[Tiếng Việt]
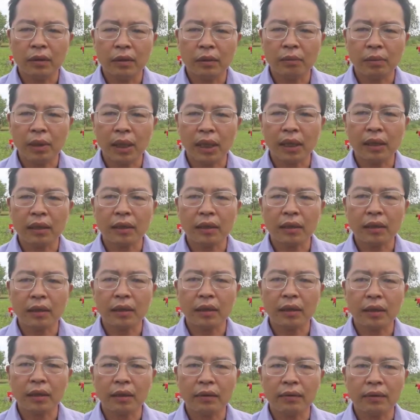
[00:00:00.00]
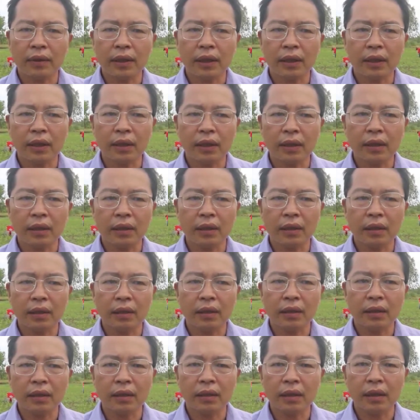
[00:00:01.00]
thứ ba nữa là về cái
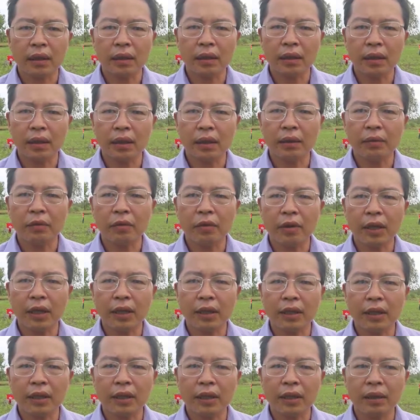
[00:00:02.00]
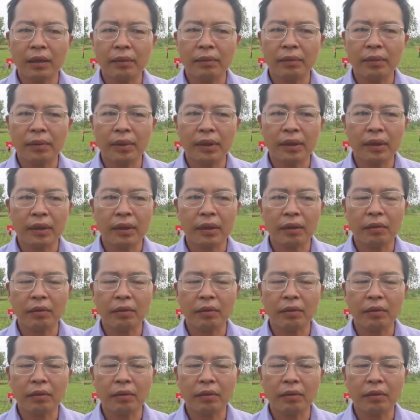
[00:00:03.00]
những năm qua thì khi mà